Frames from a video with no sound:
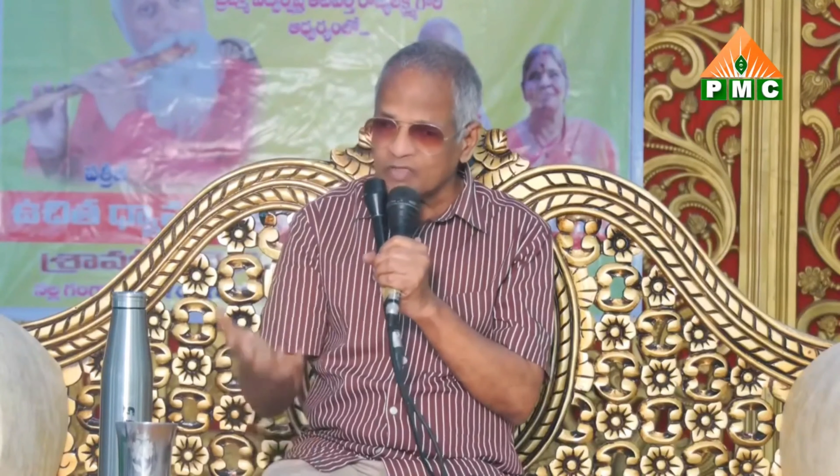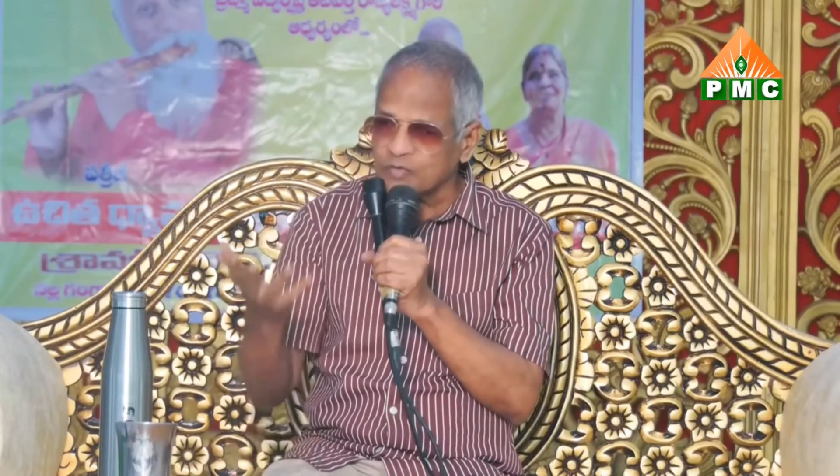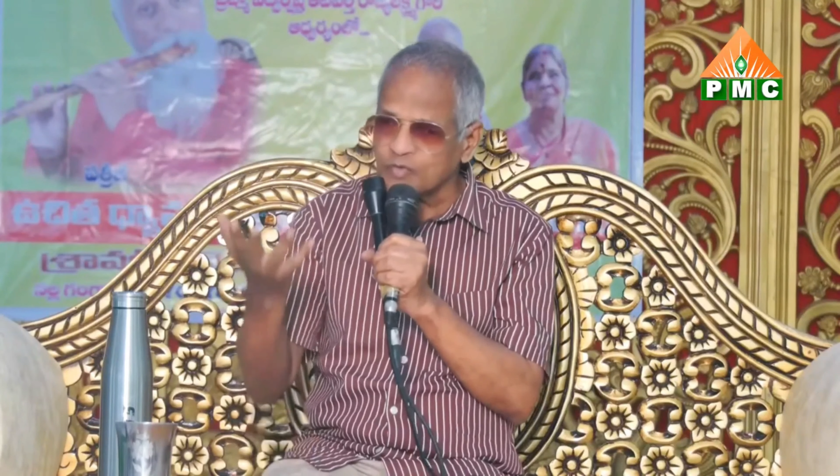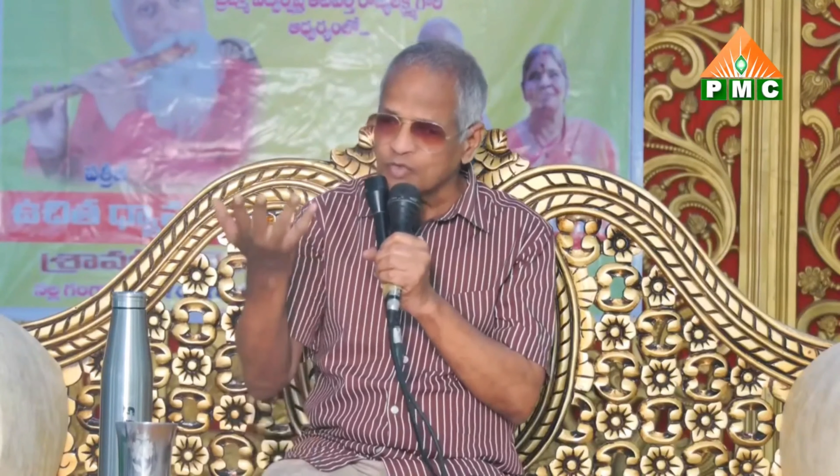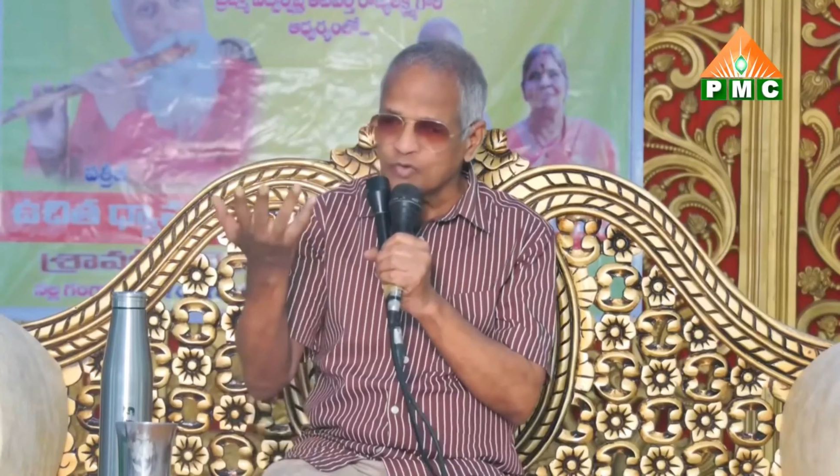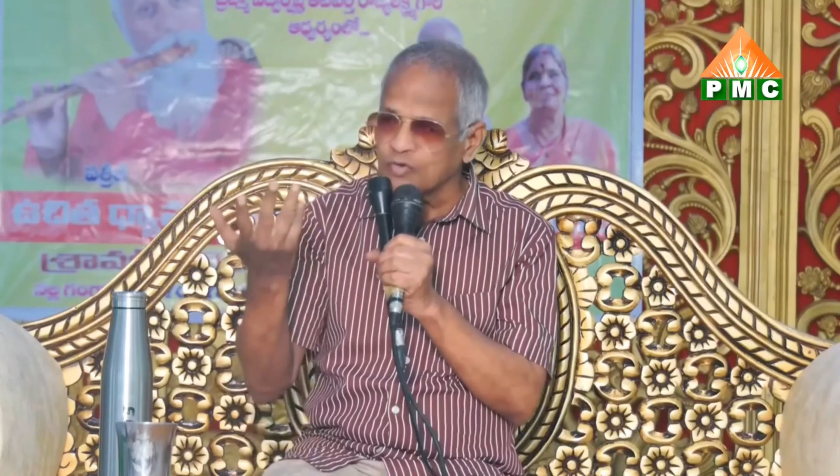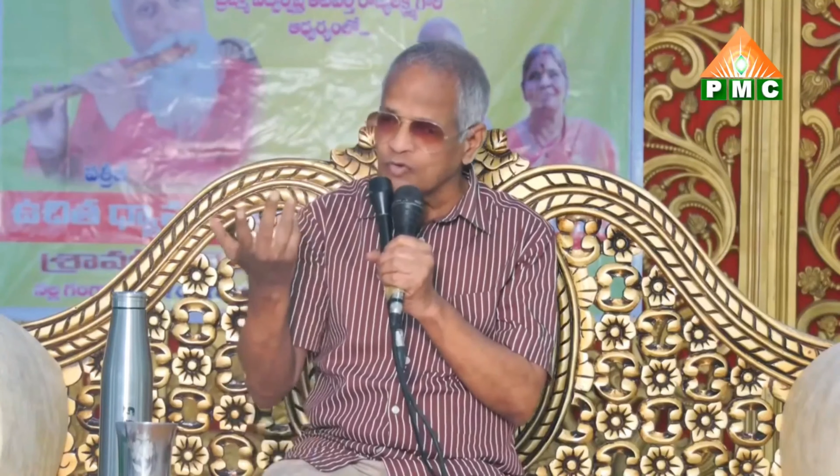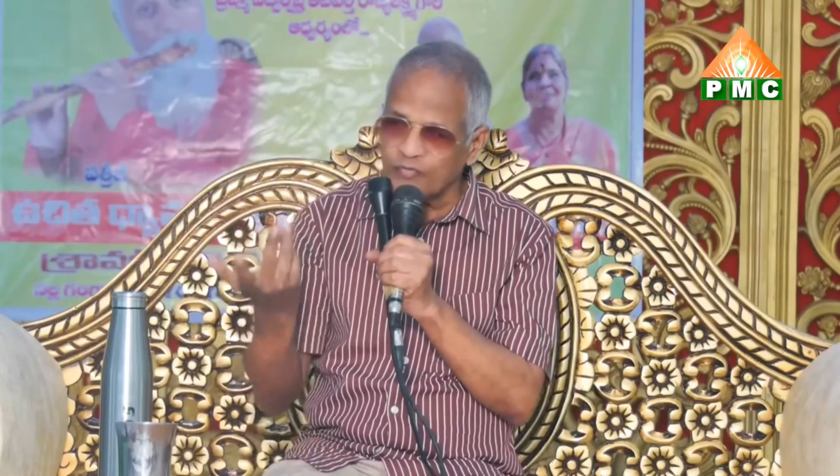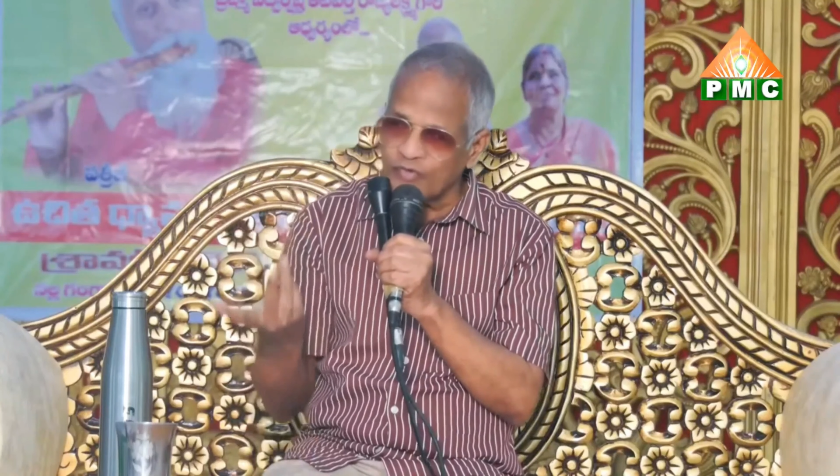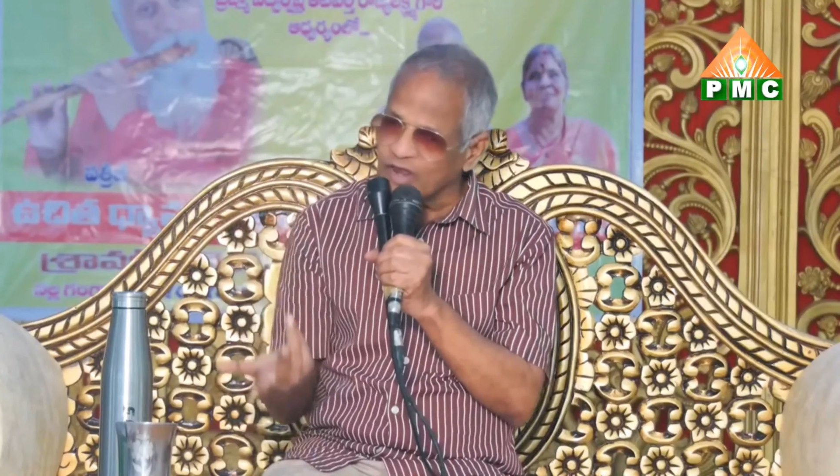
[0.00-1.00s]
అంతకుముందు
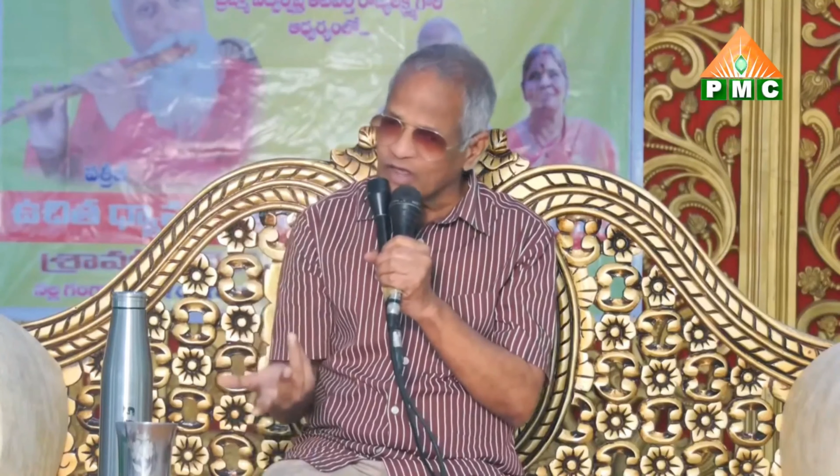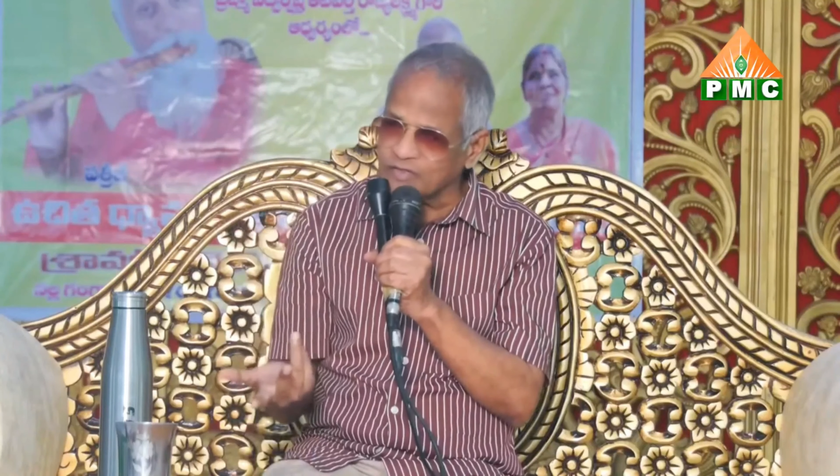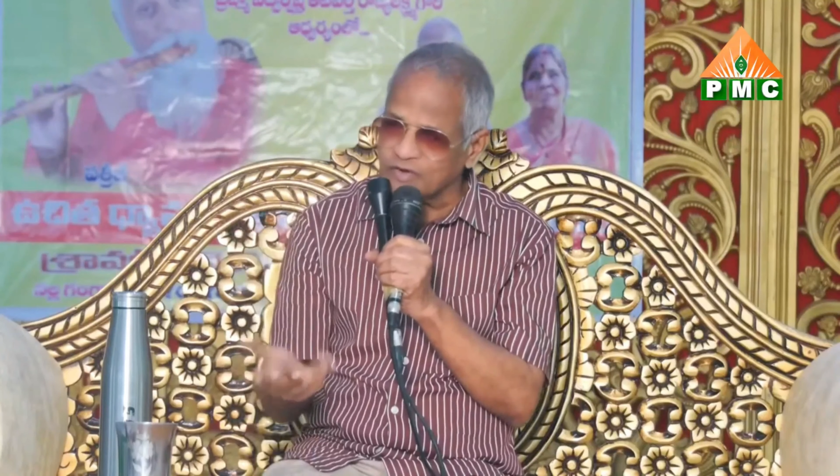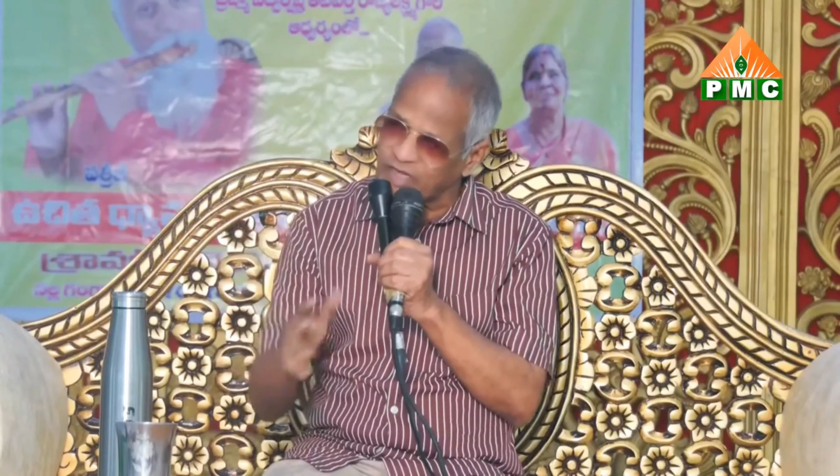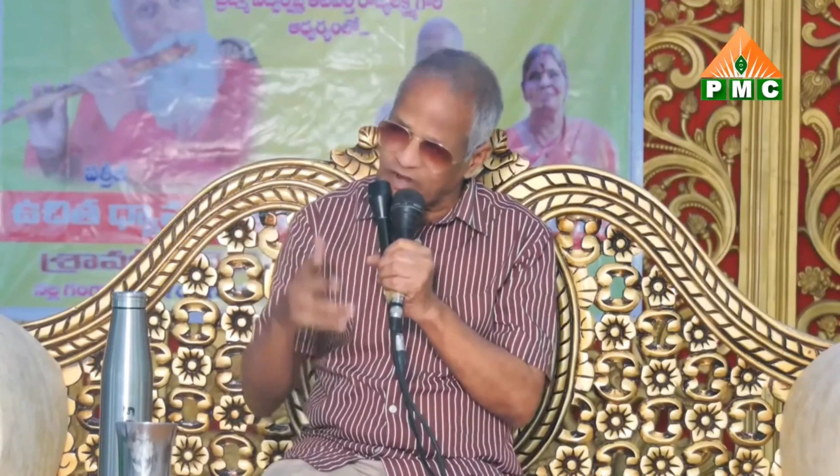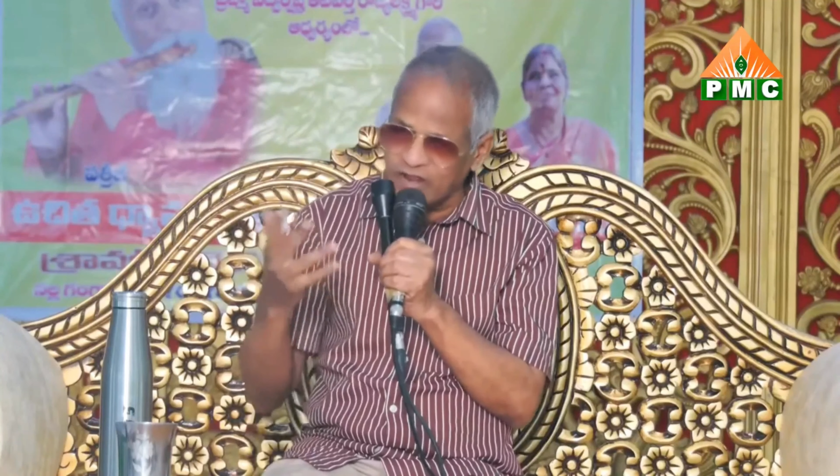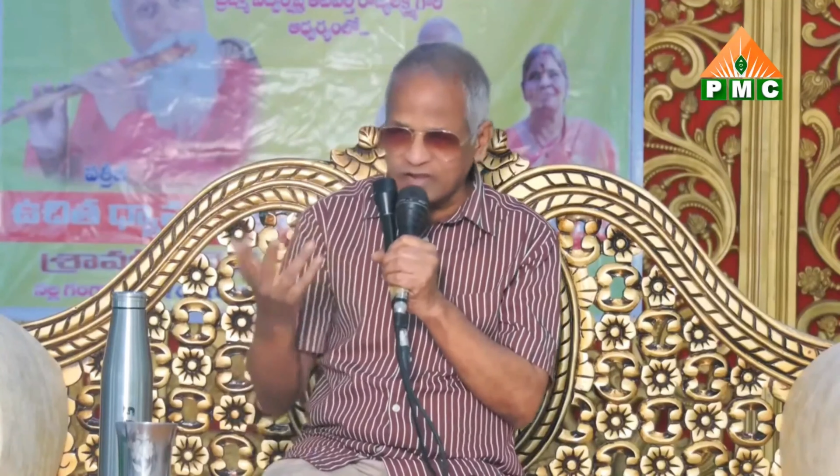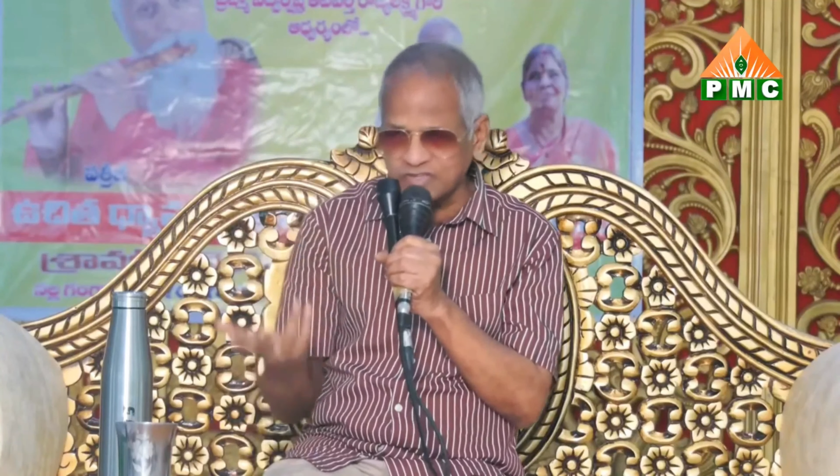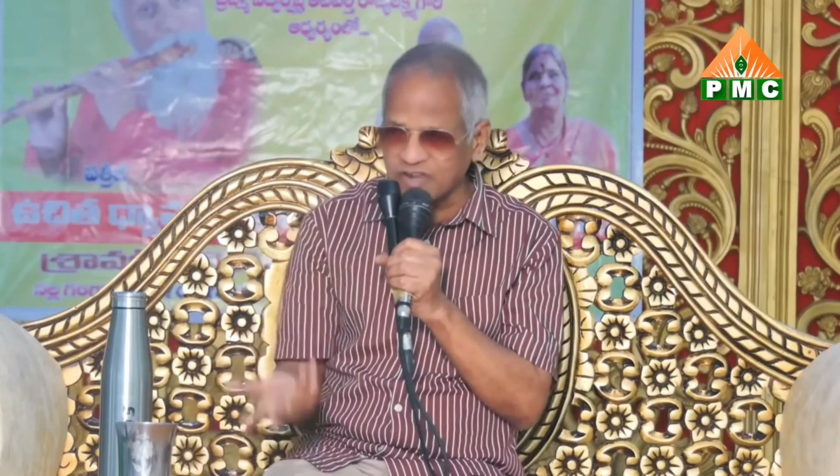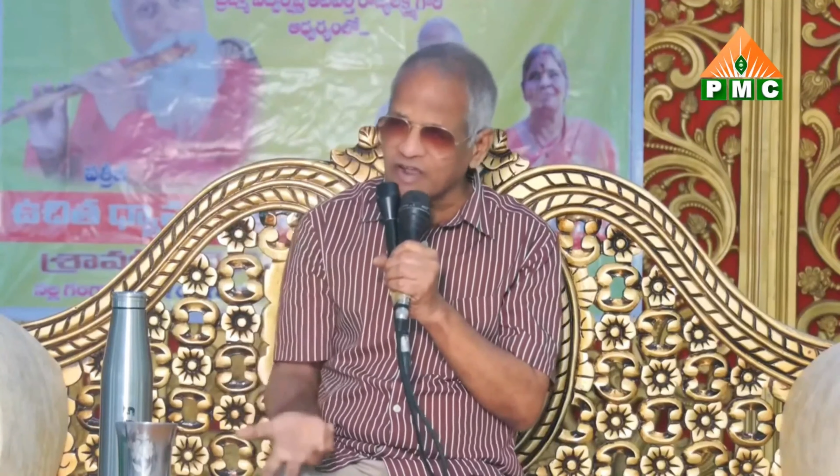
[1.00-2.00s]
వినలేదు
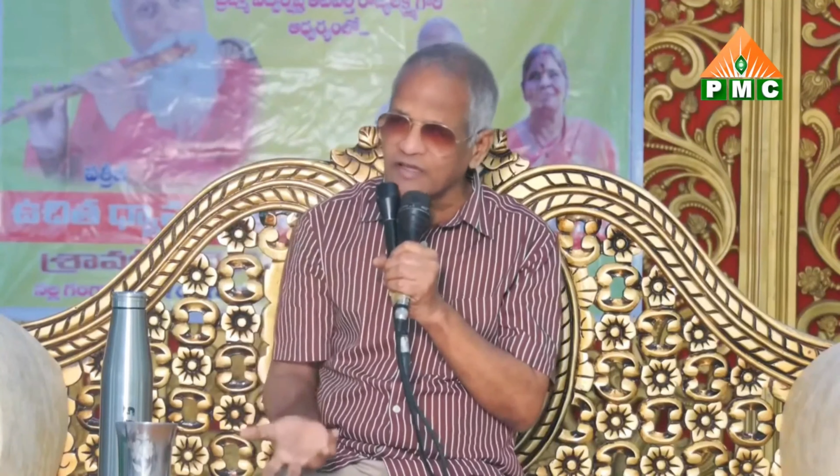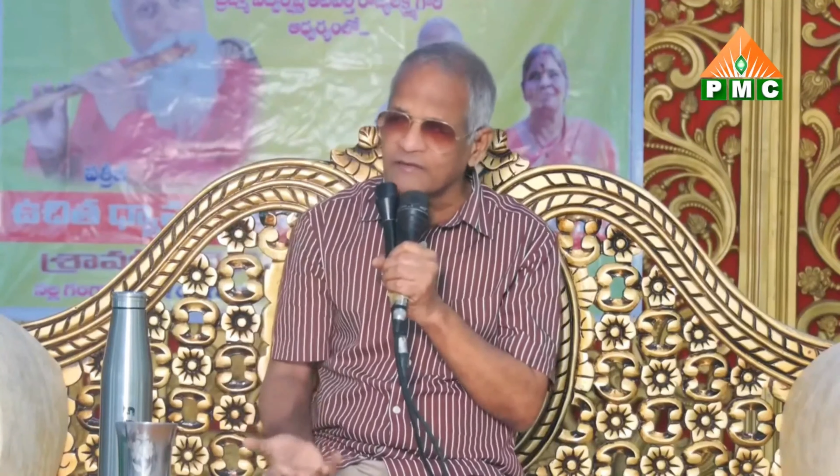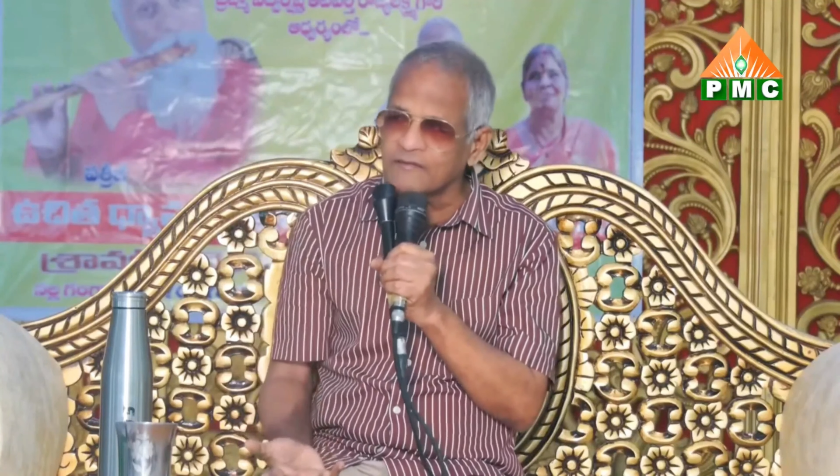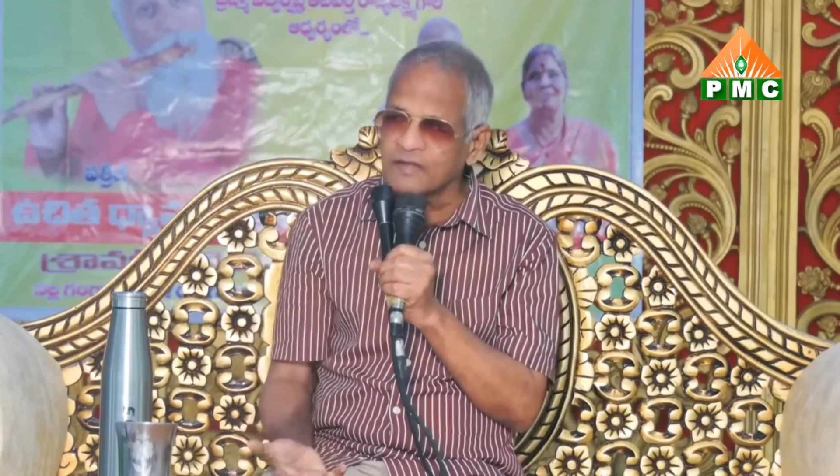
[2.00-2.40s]
నేనైనా సరే